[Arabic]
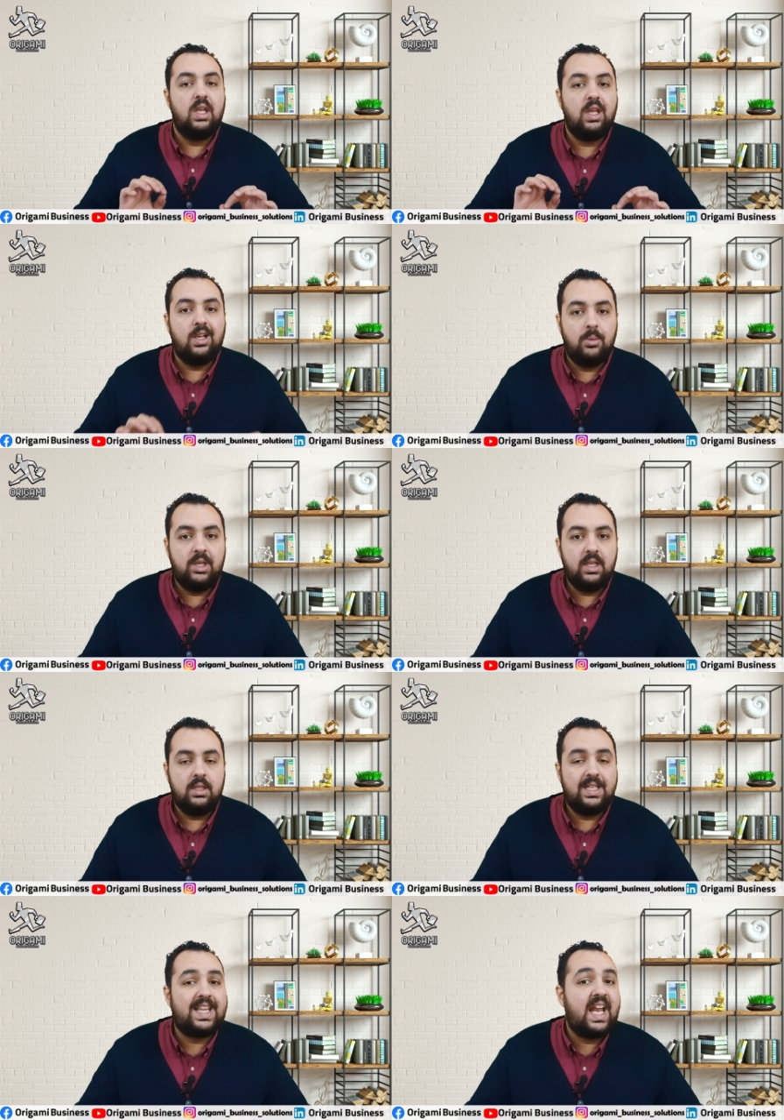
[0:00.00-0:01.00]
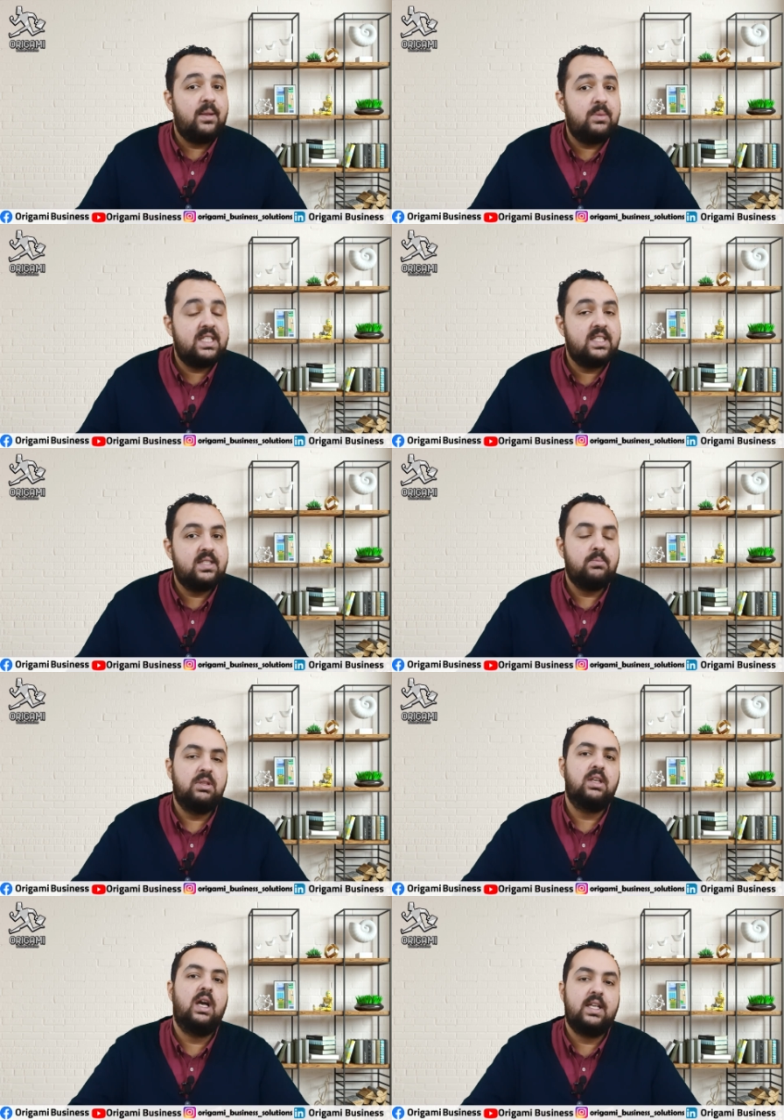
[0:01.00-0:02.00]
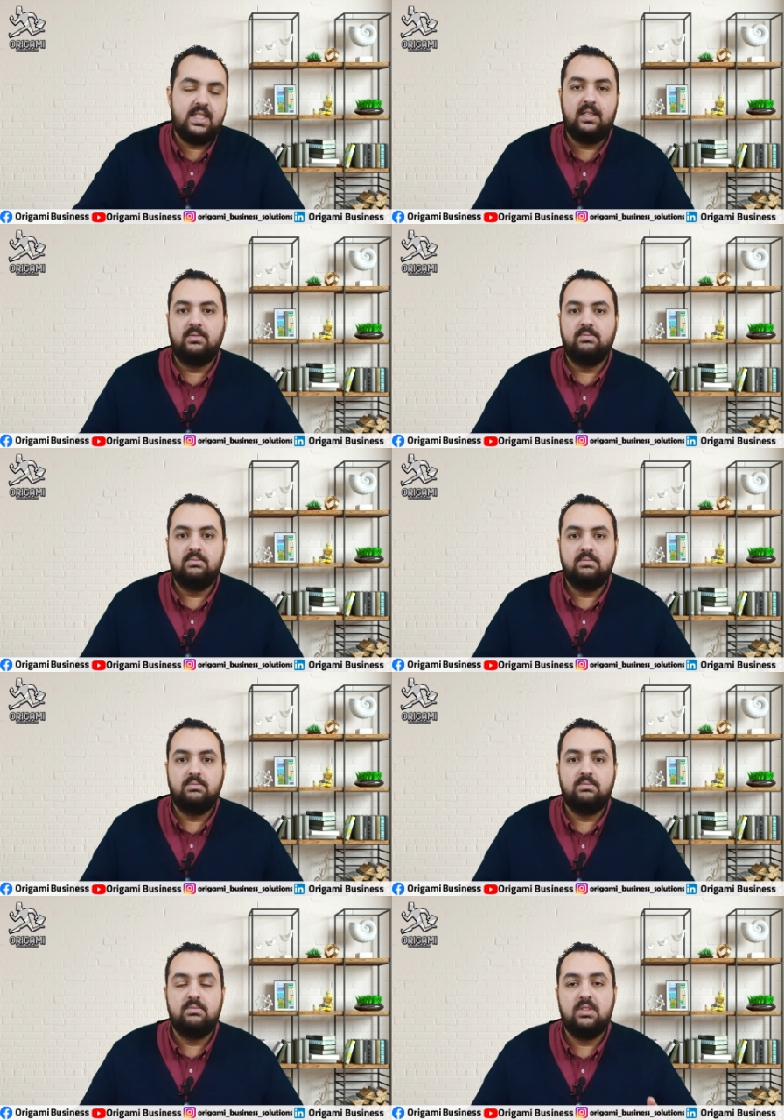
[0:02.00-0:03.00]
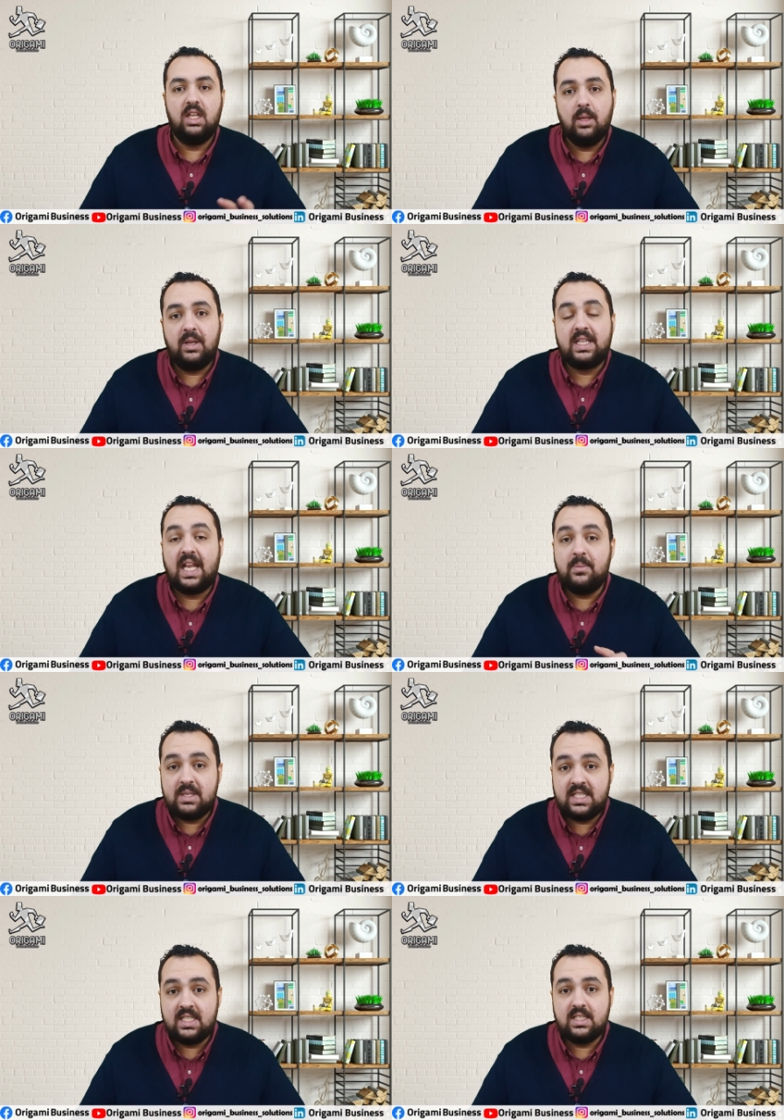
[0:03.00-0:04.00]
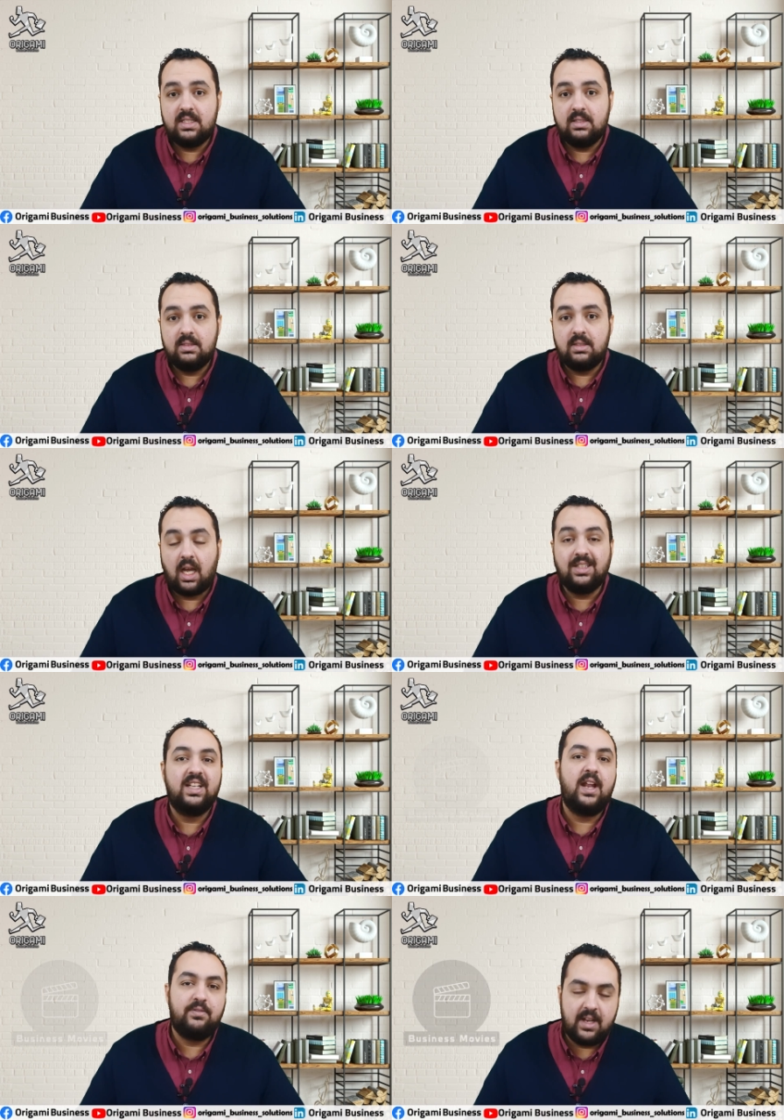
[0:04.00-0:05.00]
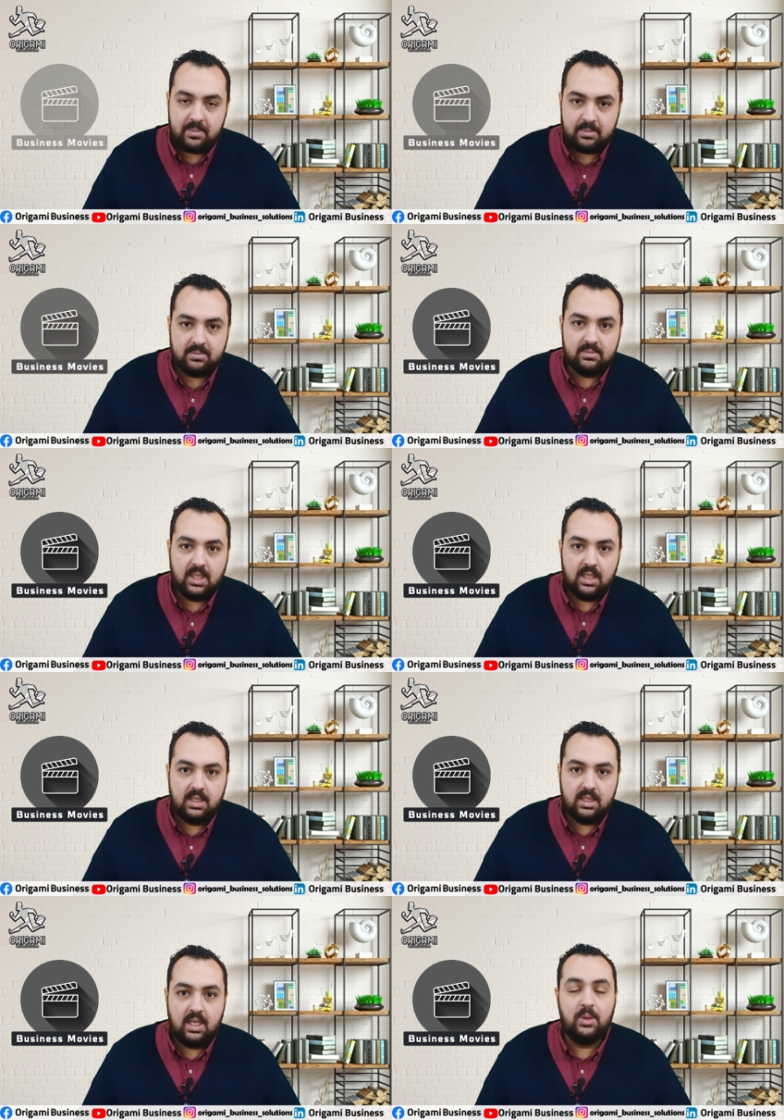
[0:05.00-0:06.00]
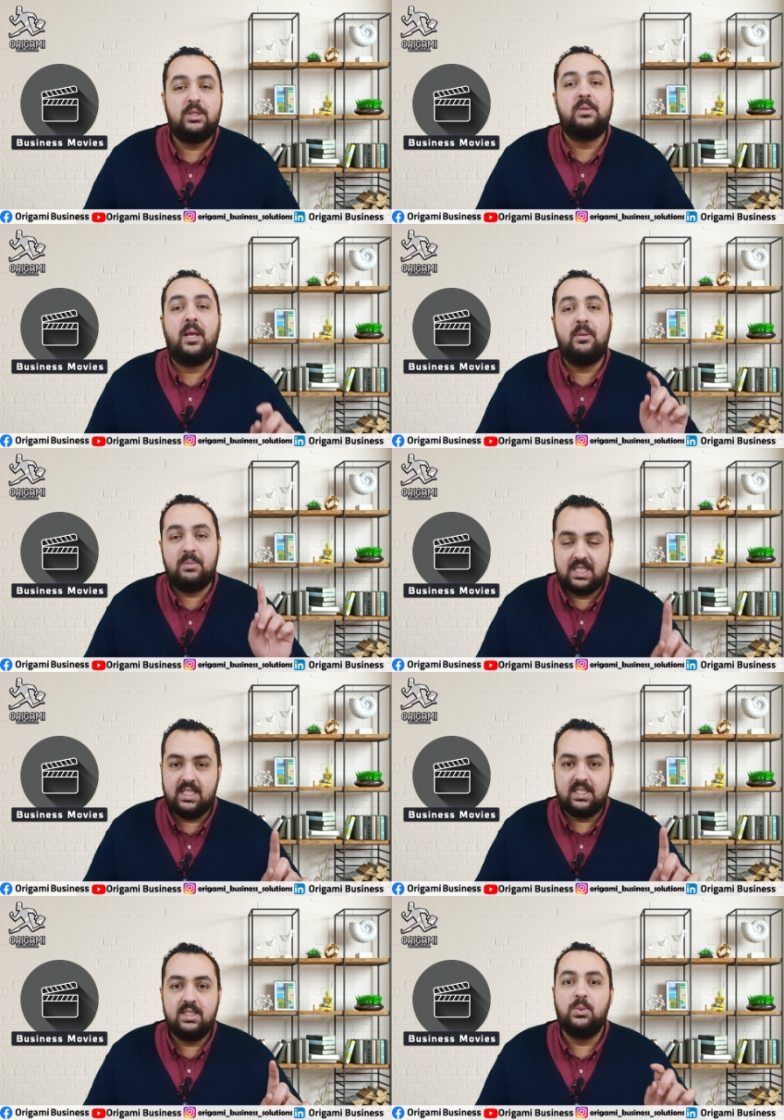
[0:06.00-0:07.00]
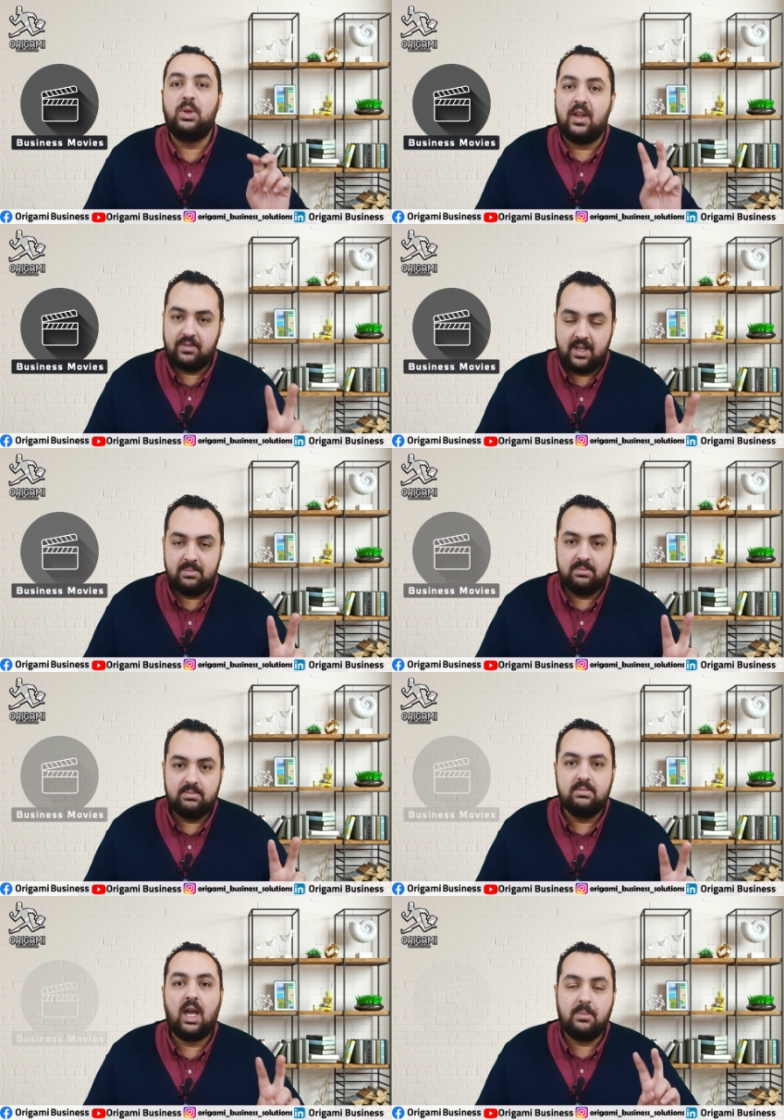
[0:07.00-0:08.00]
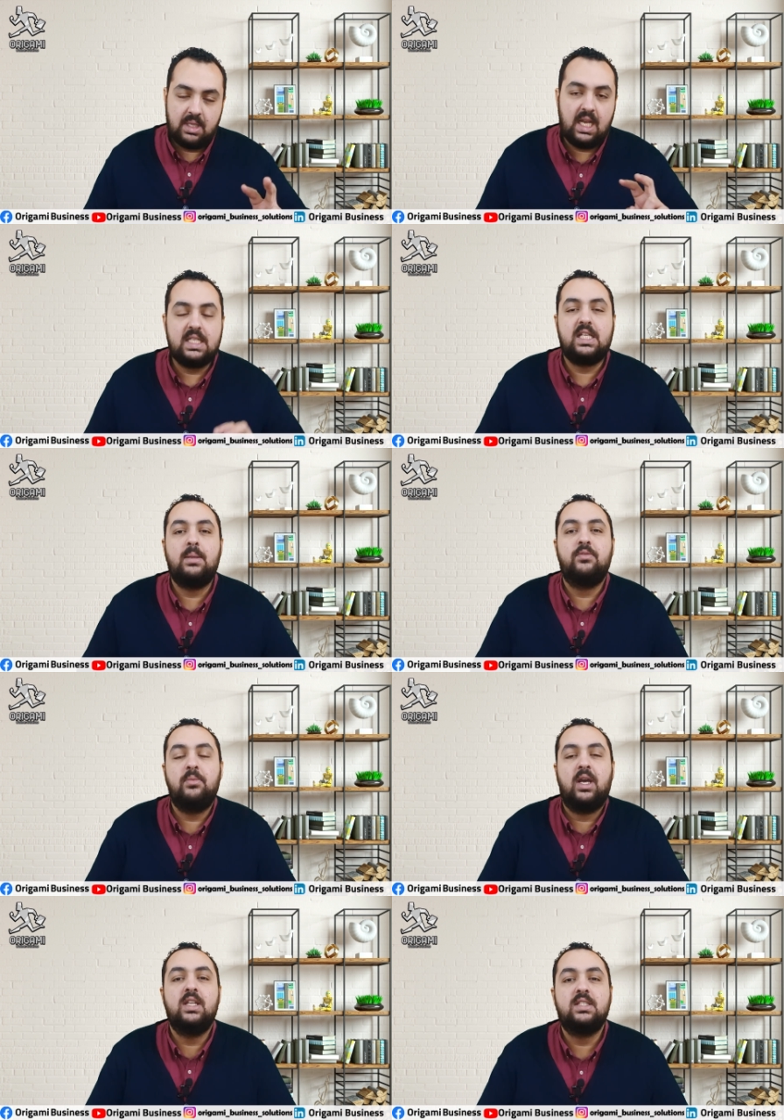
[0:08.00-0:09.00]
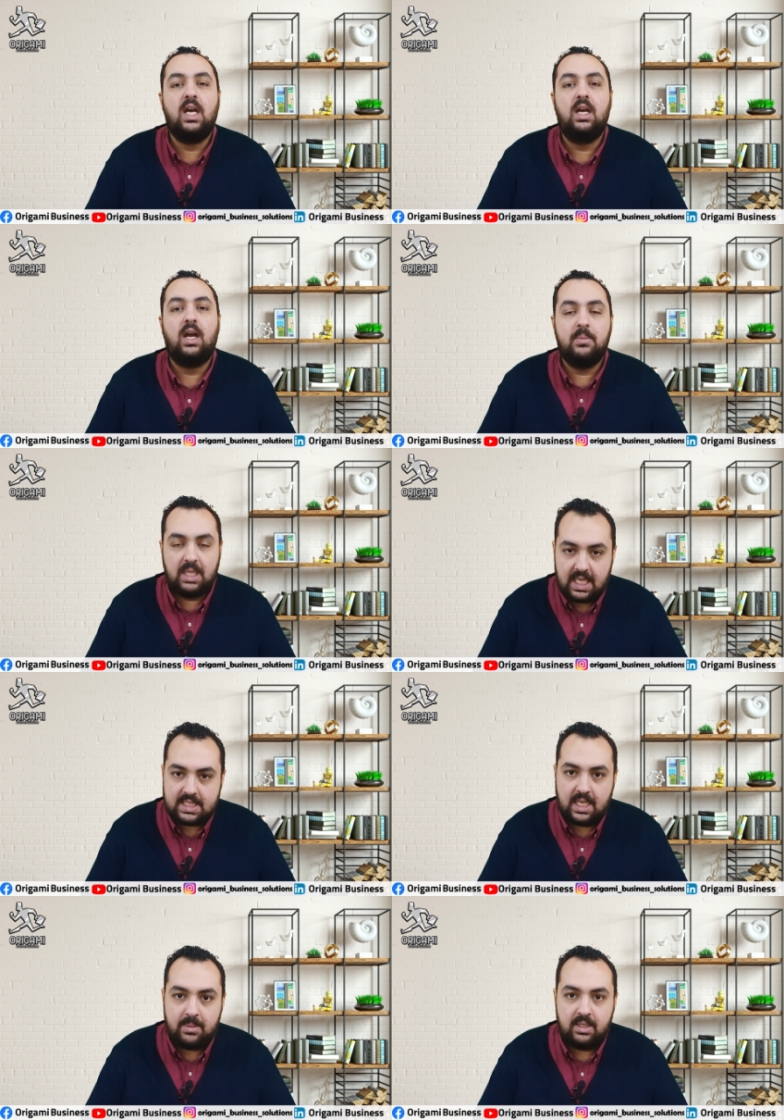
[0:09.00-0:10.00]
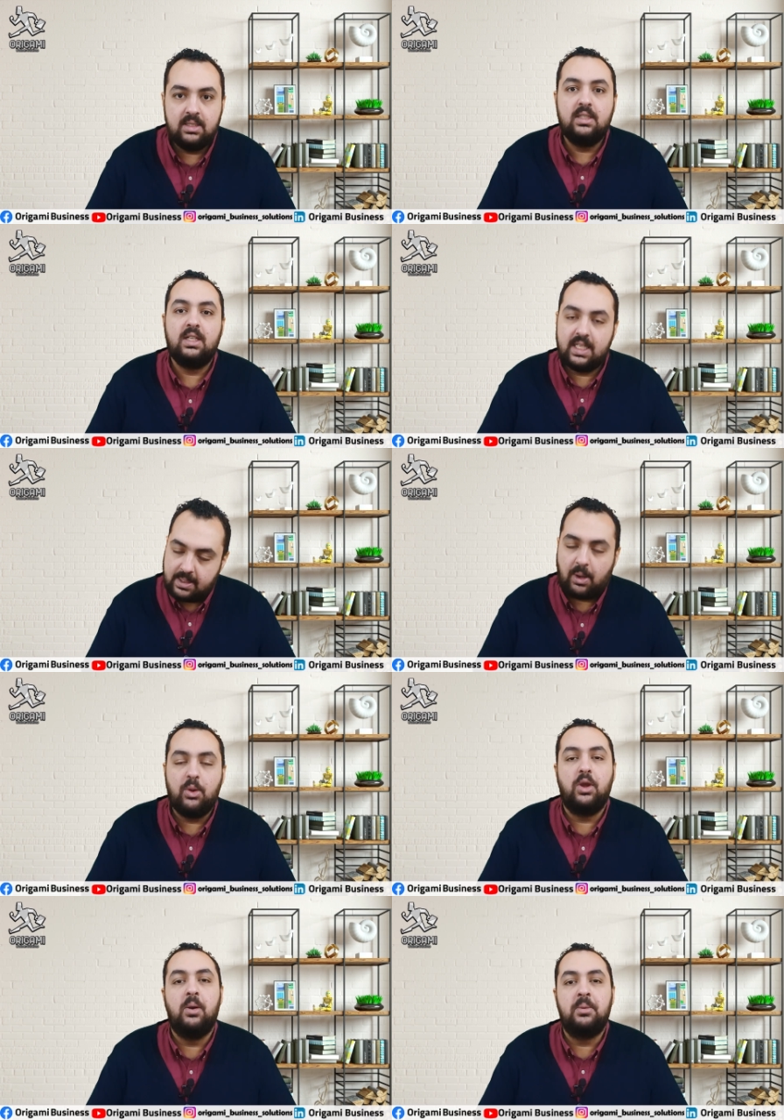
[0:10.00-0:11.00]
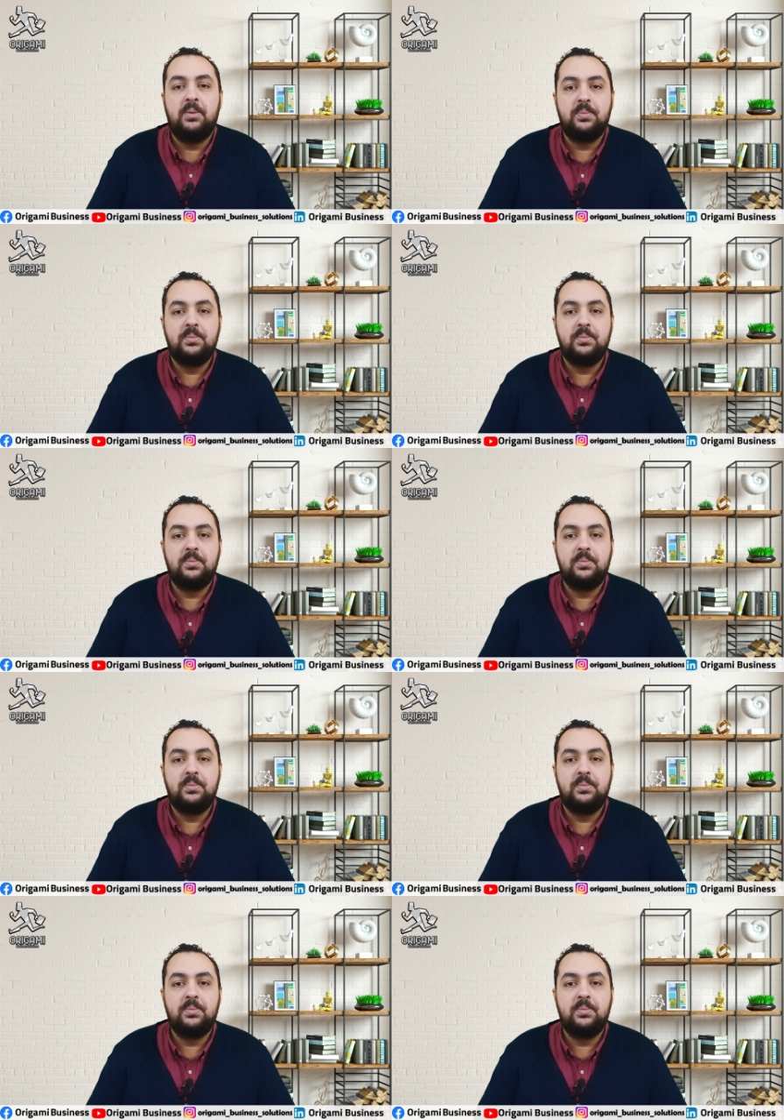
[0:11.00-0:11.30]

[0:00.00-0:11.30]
يلا بينا نتعلم بيزنس بطريقه جديده يلا بينا نتعلم بيزنس عن طريق الافلام لو انت بتحب البيزنس والافلام الحمد لله على السلامه في المكان الصح الحمد لله على السلامه انت مع اوريجامي